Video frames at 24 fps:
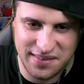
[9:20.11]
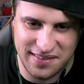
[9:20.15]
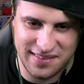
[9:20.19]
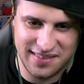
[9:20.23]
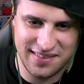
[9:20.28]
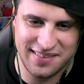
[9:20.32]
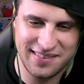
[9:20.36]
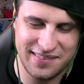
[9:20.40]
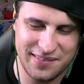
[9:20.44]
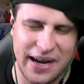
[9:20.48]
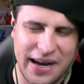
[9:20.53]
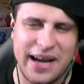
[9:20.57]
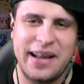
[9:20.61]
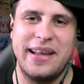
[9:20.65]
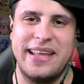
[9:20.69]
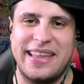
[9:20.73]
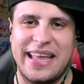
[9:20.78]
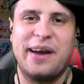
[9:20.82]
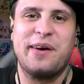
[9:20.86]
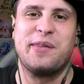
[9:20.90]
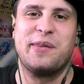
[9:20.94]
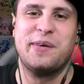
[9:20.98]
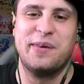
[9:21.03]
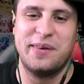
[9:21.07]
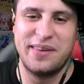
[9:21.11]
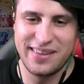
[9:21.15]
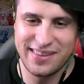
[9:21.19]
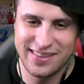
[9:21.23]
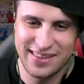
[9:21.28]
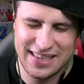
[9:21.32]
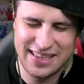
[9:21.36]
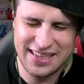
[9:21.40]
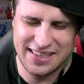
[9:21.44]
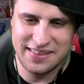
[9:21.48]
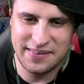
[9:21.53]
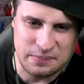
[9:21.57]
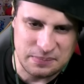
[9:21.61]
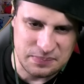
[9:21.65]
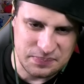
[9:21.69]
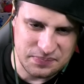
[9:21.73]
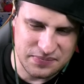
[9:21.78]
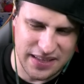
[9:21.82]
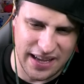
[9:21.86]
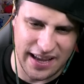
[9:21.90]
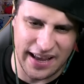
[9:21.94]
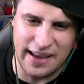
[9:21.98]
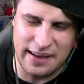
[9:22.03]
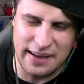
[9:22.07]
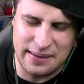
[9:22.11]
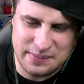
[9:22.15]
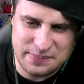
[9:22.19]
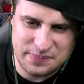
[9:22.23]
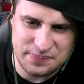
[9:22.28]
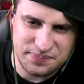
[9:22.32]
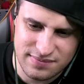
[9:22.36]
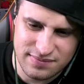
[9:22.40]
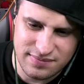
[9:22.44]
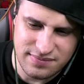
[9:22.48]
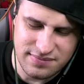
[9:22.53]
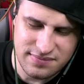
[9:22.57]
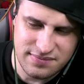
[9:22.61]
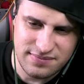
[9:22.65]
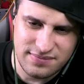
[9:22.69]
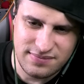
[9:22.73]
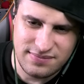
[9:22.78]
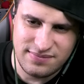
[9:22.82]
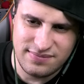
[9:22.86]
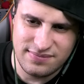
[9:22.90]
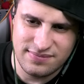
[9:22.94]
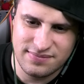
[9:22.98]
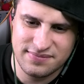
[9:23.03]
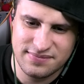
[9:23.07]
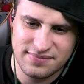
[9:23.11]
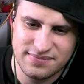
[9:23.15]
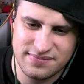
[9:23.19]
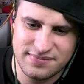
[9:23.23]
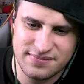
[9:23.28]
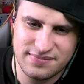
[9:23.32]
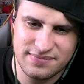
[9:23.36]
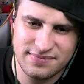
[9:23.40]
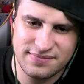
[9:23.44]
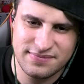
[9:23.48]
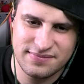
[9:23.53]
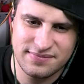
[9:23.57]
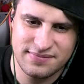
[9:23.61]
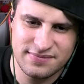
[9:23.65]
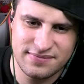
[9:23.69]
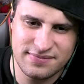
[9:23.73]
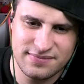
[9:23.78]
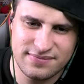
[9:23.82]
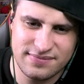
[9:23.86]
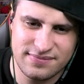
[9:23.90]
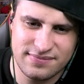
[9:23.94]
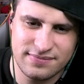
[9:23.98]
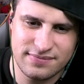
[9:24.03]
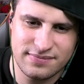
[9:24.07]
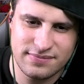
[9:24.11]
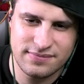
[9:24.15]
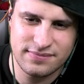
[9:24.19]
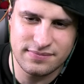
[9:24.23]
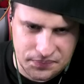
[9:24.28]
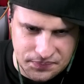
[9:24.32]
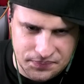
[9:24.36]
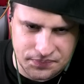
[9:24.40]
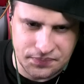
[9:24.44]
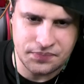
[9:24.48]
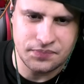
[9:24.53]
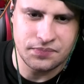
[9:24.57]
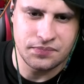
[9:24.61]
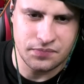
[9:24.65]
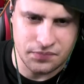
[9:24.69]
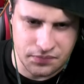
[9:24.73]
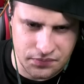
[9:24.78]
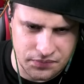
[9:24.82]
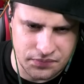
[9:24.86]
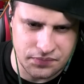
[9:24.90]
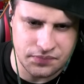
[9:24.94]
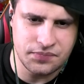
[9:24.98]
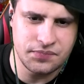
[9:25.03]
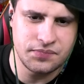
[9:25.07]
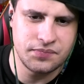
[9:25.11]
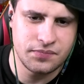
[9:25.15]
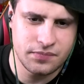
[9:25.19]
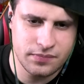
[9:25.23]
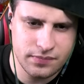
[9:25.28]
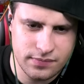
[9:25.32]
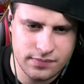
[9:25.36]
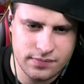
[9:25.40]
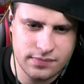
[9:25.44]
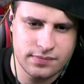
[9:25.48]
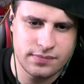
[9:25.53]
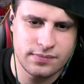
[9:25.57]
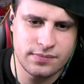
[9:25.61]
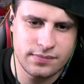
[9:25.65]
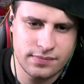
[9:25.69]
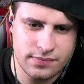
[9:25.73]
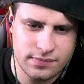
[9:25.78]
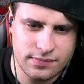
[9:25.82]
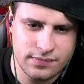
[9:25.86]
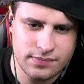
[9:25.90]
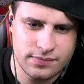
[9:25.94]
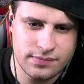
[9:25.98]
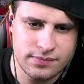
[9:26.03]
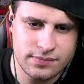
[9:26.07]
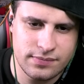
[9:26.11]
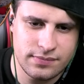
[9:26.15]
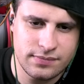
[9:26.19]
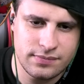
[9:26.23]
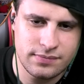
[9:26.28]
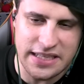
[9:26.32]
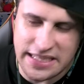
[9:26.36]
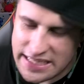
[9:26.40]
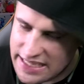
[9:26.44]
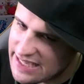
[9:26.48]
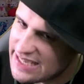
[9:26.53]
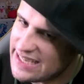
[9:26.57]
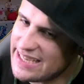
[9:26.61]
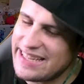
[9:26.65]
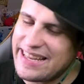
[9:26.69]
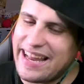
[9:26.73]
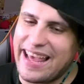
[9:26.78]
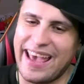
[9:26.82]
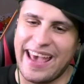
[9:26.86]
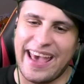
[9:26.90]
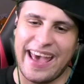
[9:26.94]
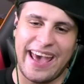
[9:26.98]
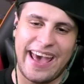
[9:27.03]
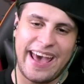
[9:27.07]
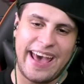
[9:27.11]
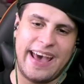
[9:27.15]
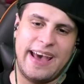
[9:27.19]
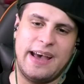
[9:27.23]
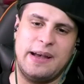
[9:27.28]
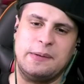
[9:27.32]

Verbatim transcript: 分かる言いたいこと。はいチビスケはまだ前衛にいる。こんな突き放すチャンスだ。いいね。